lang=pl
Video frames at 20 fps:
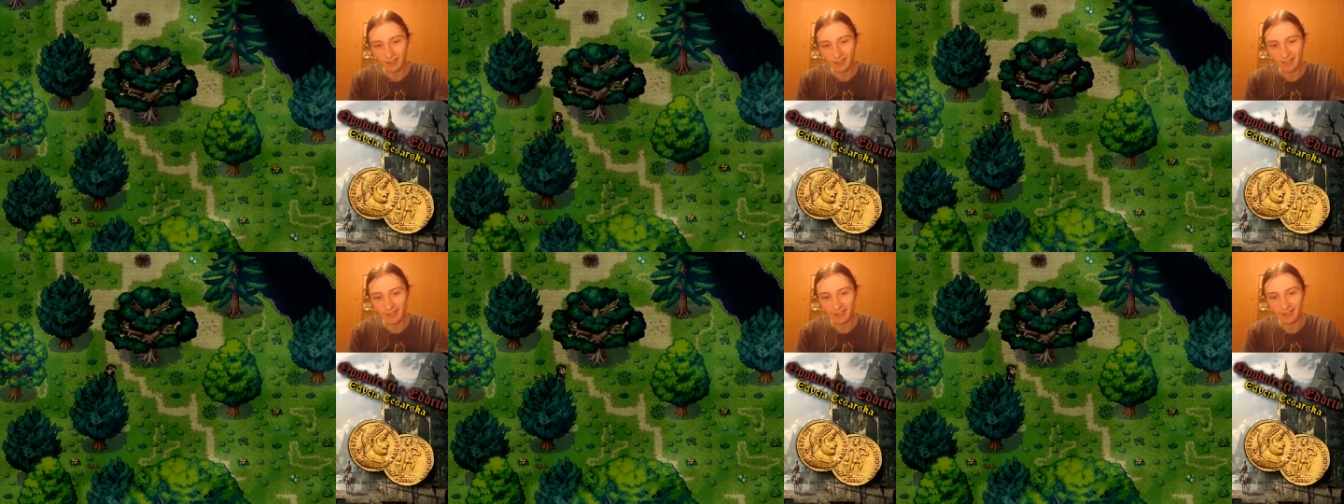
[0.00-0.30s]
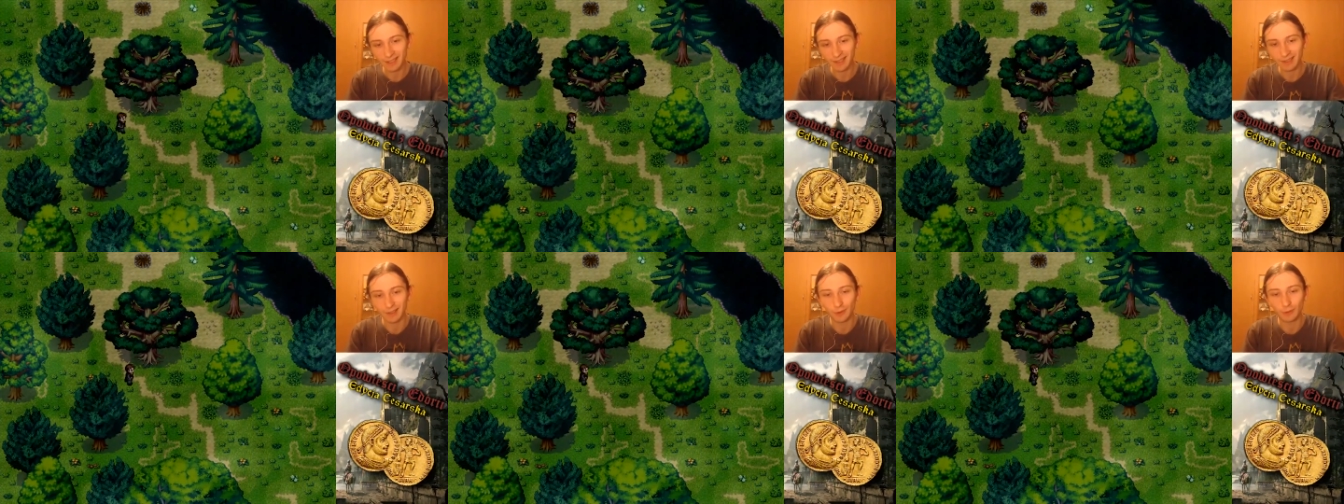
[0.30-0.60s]

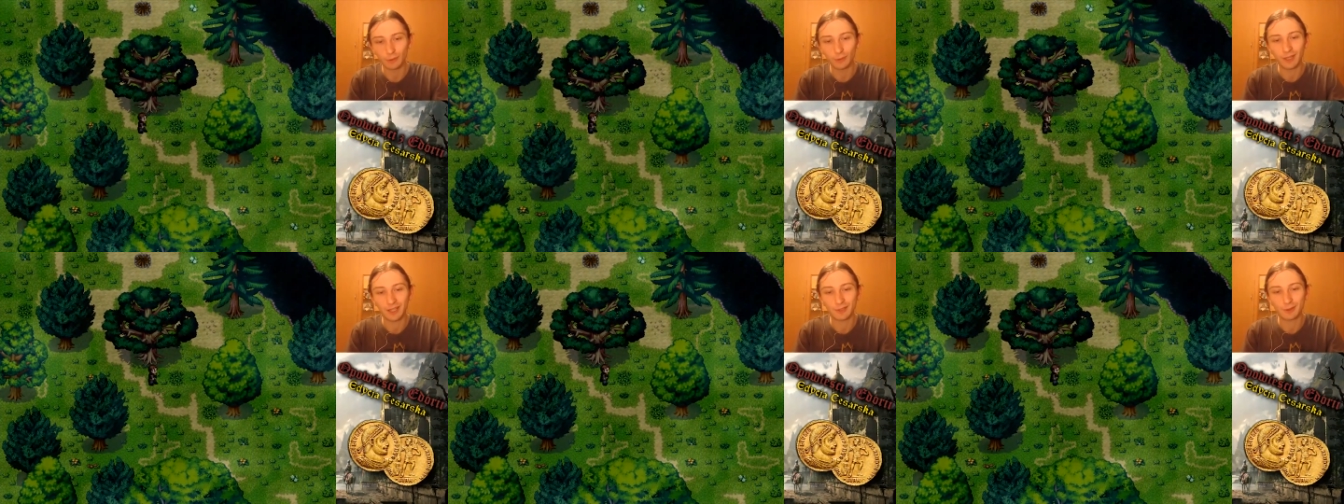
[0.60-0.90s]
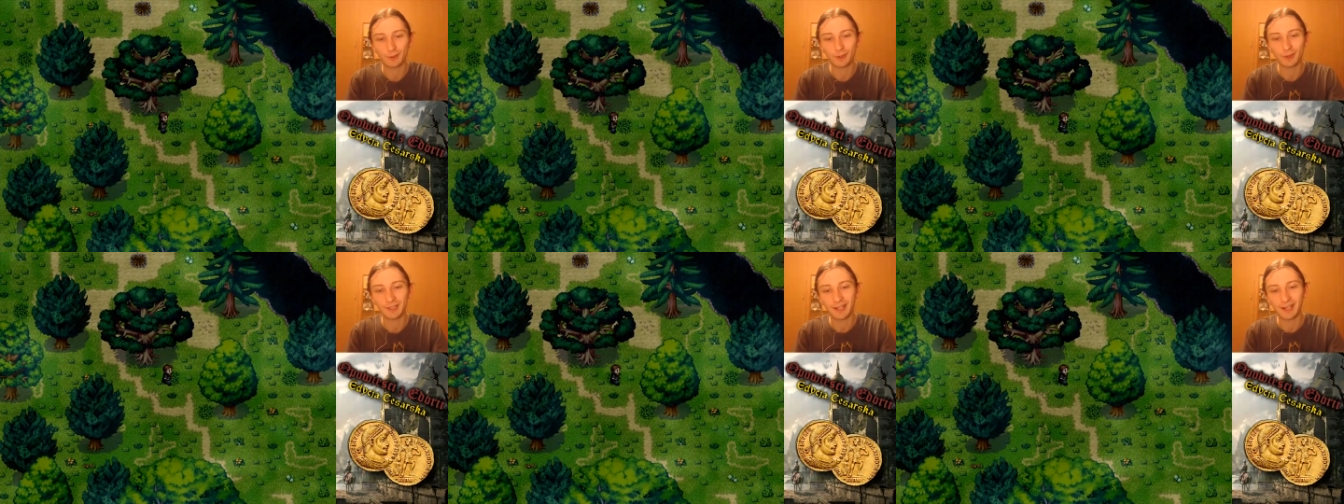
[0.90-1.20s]
Niestety,
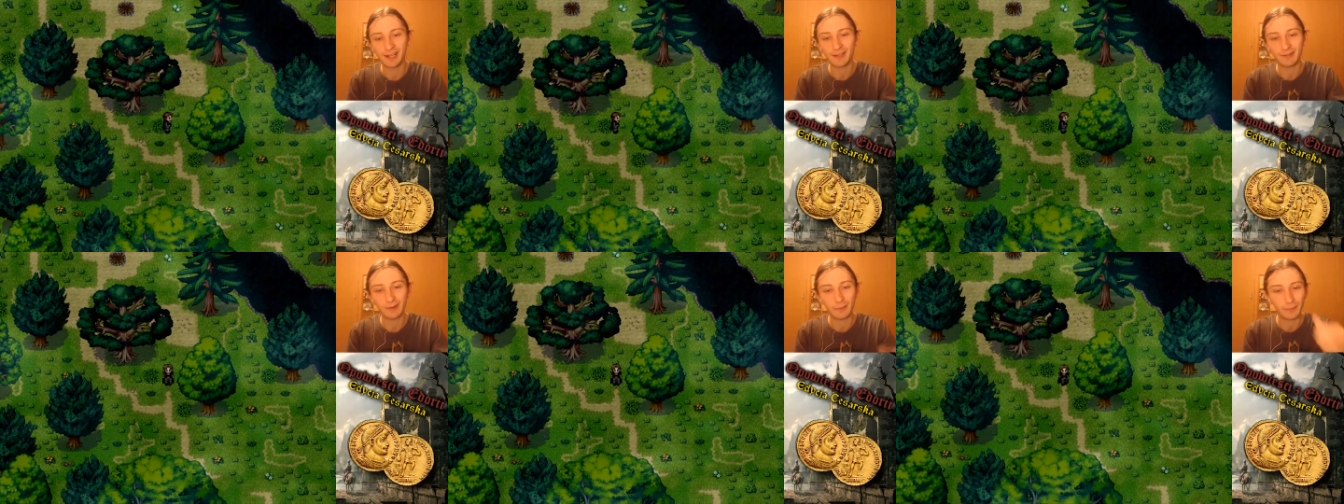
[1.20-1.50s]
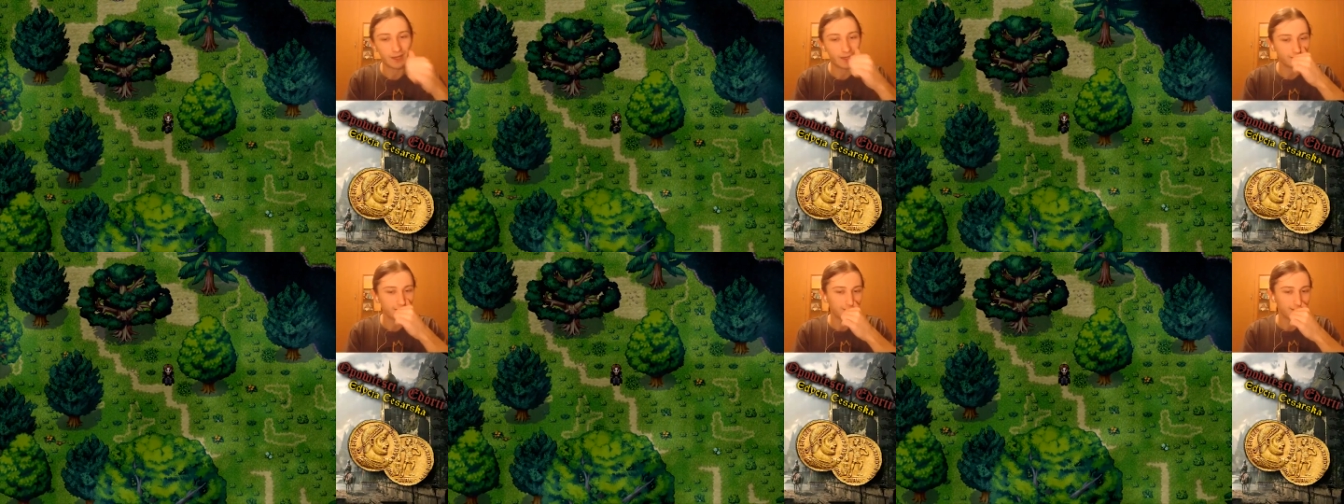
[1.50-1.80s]
która strona
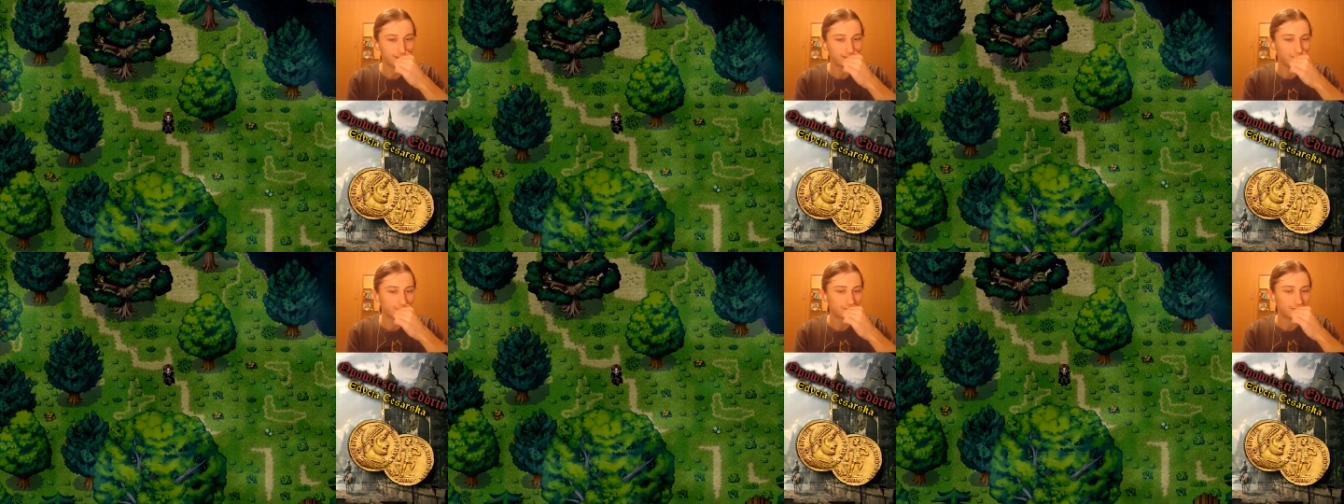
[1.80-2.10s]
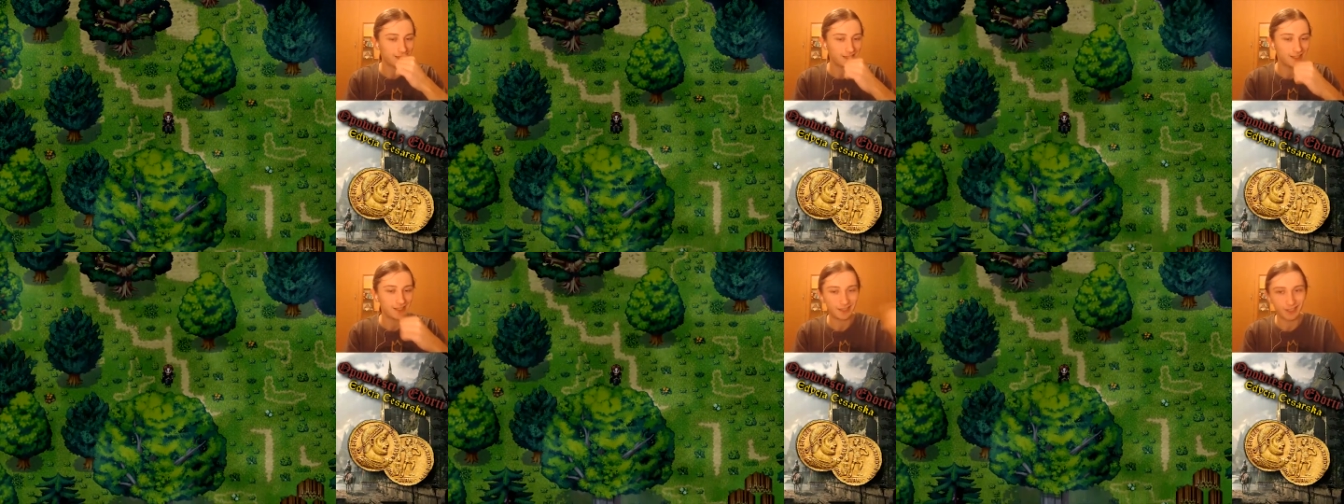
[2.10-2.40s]
lewa, prawa jestem
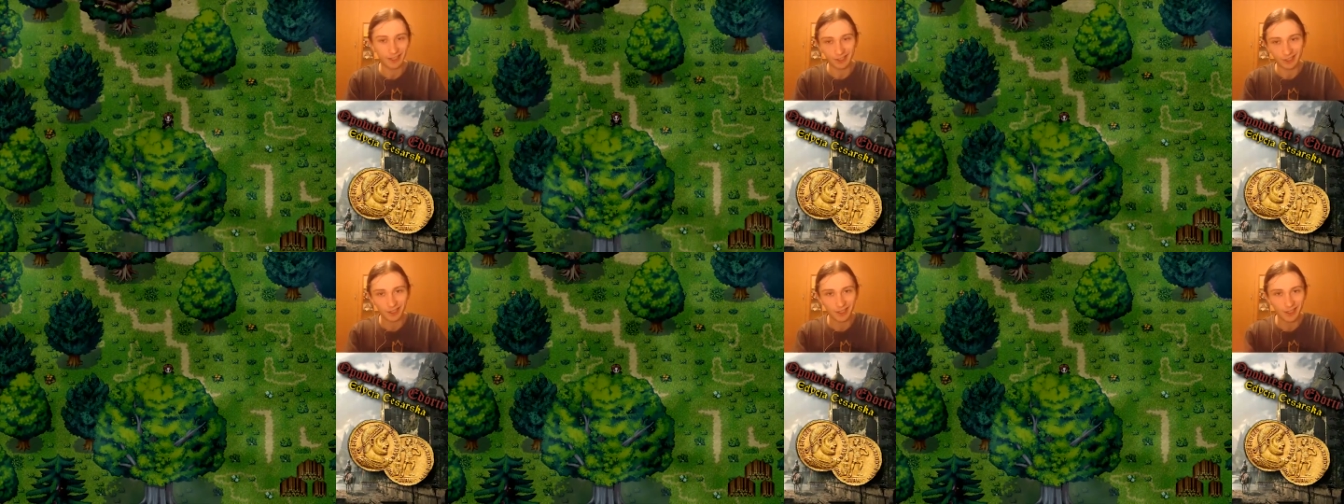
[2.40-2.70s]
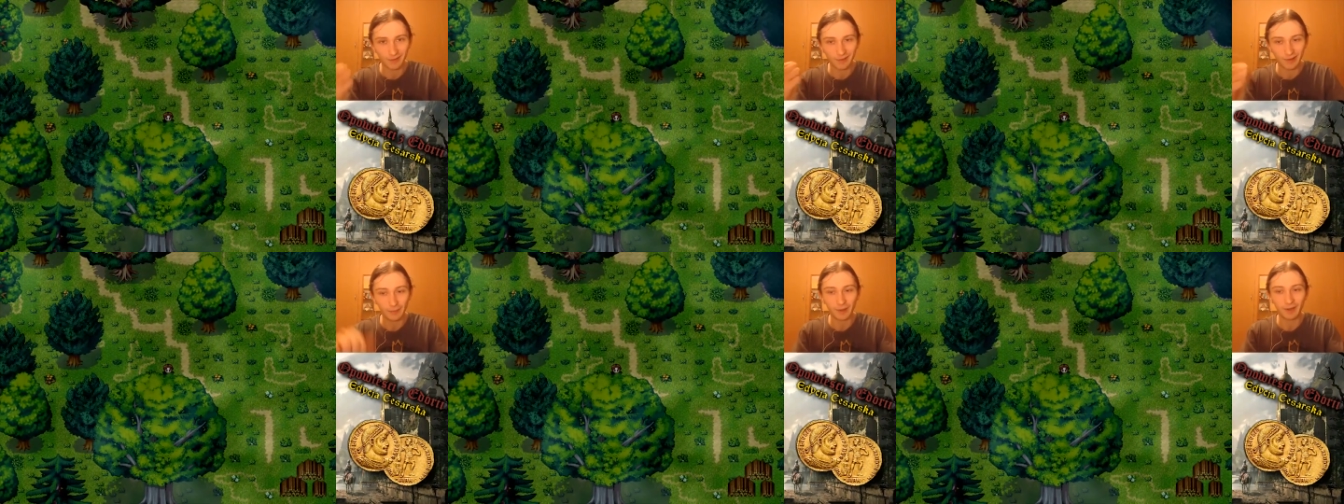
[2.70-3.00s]
w stanie
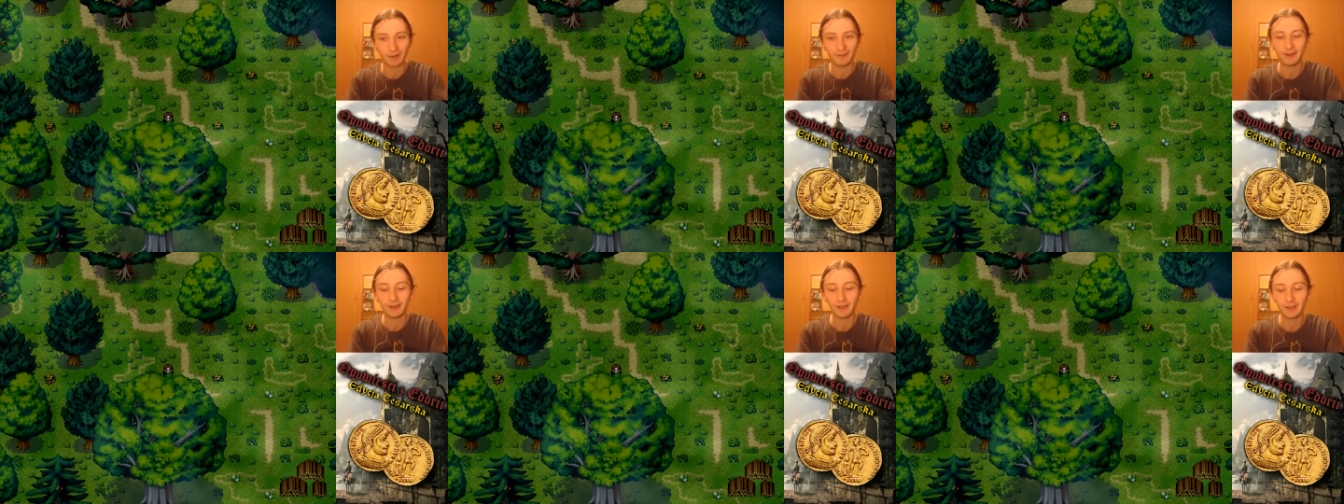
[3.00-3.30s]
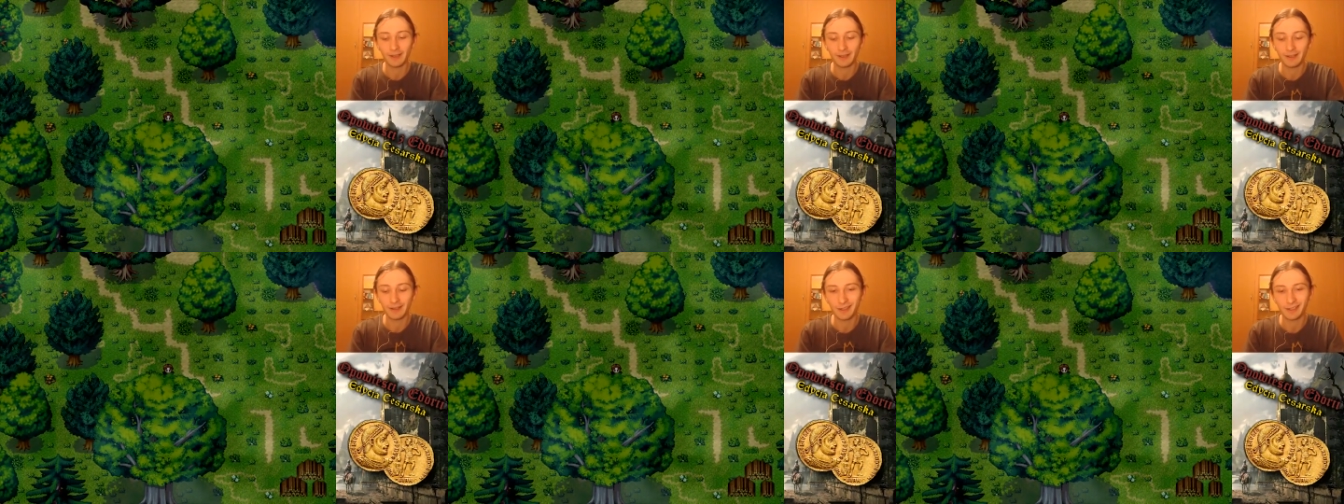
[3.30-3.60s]
także lewa,
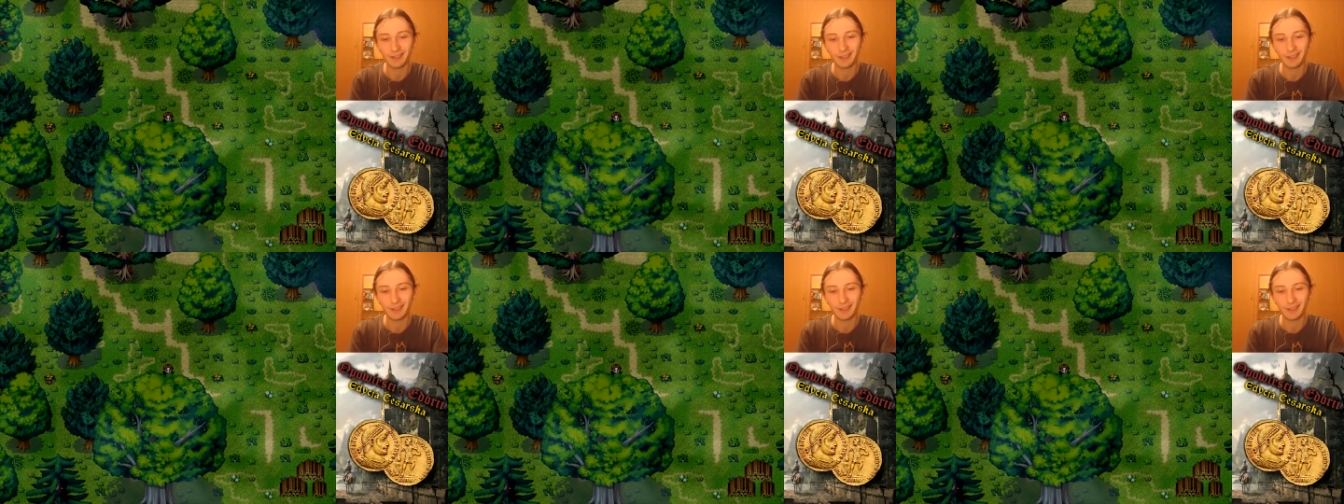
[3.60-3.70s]
prawa, nie?